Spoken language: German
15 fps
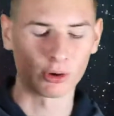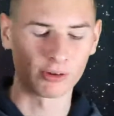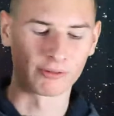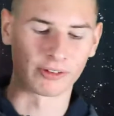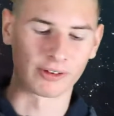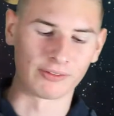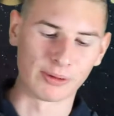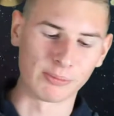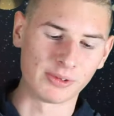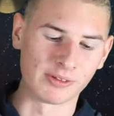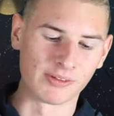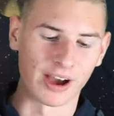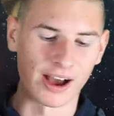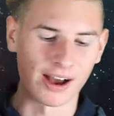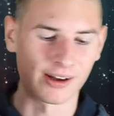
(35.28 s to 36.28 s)
gucken, von wem
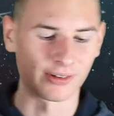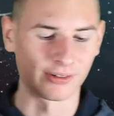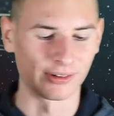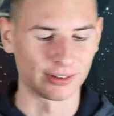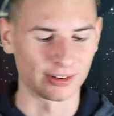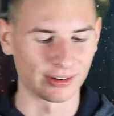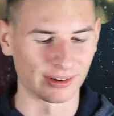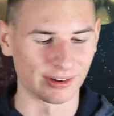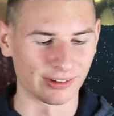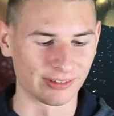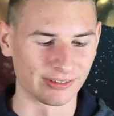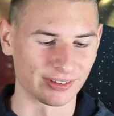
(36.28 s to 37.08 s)
die war und äh,